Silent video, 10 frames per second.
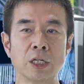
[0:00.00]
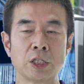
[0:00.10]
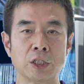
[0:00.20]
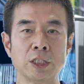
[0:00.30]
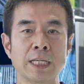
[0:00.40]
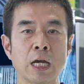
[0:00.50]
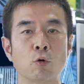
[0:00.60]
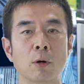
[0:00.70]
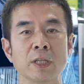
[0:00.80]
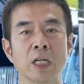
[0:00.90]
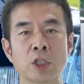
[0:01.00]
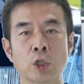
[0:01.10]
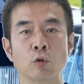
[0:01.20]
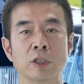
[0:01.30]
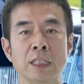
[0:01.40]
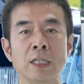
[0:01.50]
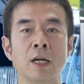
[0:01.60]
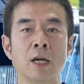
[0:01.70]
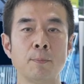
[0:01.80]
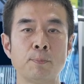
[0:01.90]
实现我们的手机
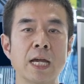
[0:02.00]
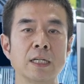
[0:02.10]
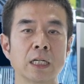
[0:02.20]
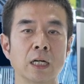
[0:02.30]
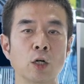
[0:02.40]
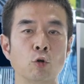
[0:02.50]
变成了